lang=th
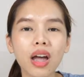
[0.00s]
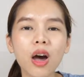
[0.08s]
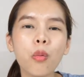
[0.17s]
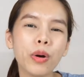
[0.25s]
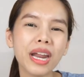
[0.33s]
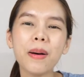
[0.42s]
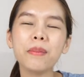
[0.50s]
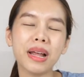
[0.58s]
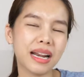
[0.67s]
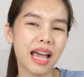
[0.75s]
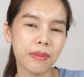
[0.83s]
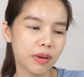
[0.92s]
เอาไว้ทำห
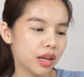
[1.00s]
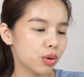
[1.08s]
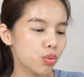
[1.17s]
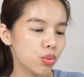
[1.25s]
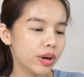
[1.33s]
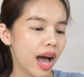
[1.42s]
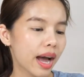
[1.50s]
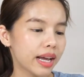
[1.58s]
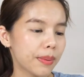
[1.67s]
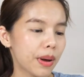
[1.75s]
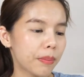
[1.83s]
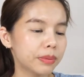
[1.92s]
ลายๆ เมนูได้
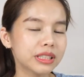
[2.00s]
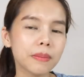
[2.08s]
อะแบบ